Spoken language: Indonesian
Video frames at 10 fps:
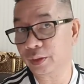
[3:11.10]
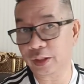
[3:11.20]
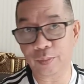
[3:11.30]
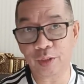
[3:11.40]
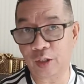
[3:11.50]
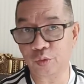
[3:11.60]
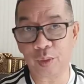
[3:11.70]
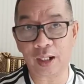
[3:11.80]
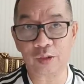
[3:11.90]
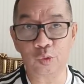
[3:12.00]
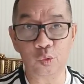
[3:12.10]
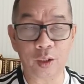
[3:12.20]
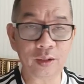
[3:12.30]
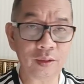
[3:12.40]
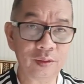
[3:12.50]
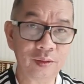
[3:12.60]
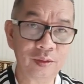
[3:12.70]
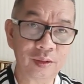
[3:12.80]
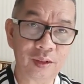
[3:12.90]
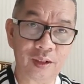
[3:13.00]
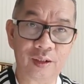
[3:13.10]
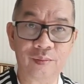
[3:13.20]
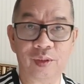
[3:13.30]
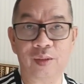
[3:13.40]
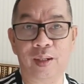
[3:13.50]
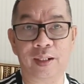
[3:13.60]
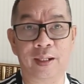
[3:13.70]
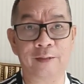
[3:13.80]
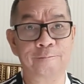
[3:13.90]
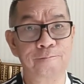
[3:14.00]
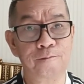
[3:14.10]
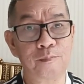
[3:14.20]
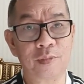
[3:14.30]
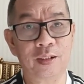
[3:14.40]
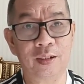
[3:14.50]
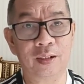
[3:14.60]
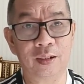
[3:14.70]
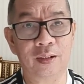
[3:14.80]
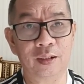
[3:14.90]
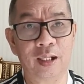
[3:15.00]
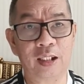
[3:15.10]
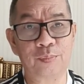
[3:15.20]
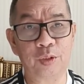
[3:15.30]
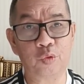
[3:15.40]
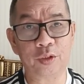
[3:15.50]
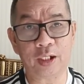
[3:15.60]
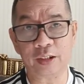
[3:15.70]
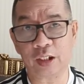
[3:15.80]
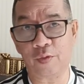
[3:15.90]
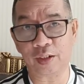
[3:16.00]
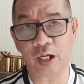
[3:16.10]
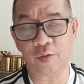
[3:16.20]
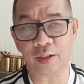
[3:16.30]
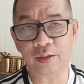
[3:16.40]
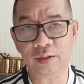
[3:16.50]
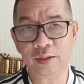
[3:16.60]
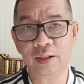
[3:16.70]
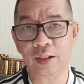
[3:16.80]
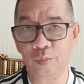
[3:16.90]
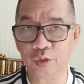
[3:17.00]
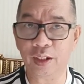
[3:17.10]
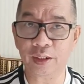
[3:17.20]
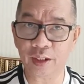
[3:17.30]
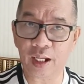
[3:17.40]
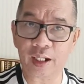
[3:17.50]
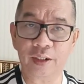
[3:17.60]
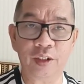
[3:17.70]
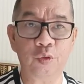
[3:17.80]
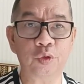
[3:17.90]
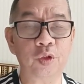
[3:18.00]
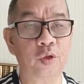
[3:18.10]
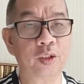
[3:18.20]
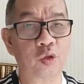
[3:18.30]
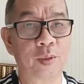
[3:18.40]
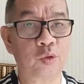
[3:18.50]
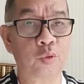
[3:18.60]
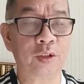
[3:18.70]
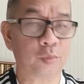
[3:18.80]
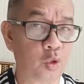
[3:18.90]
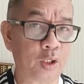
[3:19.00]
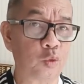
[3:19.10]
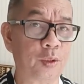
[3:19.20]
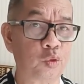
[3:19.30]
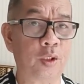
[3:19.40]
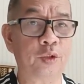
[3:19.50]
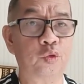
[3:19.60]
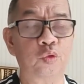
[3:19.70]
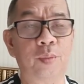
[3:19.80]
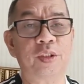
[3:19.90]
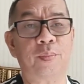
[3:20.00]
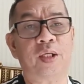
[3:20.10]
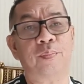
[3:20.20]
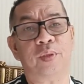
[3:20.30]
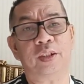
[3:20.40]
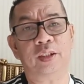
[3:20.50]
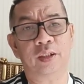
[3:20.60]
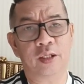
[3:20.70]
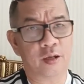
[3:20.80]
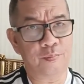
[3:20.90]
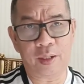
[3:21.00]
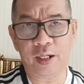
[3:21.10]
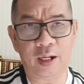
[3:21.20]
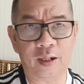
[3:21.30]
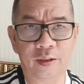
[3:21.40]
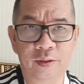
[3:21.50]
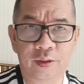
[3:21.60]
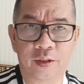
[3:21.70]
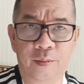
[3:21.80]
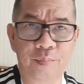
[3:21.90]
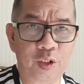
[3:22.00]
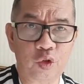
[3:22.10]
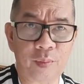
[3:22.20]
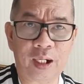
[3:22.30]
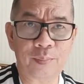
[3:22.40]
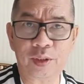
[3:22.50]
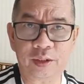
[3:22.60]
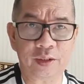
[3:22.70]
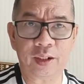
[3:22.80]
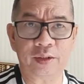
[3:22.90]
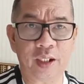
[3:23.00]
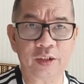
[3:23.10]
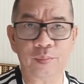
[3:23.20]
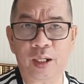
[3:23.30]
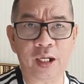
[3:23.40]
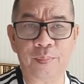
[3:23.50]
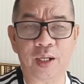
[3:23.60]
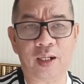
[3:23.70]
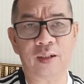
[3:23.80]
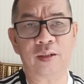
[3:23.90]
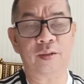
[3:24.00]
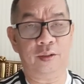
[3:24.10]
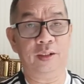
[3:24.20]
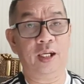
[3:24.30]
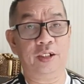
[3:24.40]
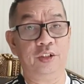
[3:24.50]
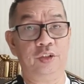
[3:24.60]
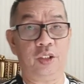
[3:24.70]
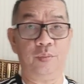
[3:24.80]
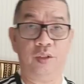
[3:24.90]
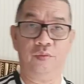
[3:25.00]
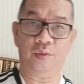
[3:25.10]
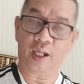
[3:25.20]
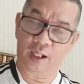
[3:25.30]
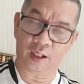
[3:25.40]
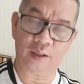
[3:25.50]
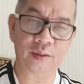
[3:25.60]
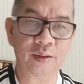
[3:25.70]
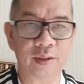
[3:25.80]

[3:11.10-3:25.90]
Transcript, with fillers: Timnya harus berangkat duluan. Ya, bagaimana uh, eh, Aspri dan kawan-kawan kemudian nantinya akan diikuti oleh Thomas Tuchel. Semoga Thomas Tuchel itu sudah bisa mendampingi pada besok malam ketika Chelsea menghadapi Al Hilal di semifinal.